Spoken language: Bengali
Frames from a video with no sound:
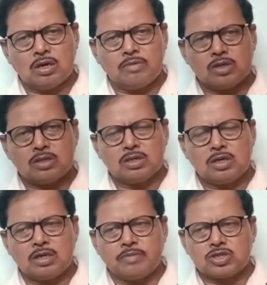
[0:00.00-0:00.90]
আমাদের
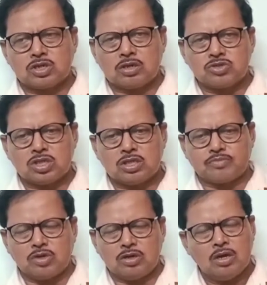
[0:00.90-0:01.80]
নির্বাচন কমিশন
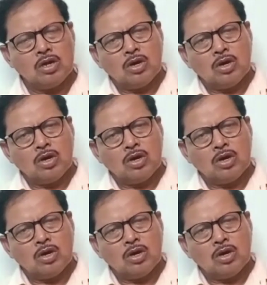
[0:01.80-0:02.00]
দপ্তর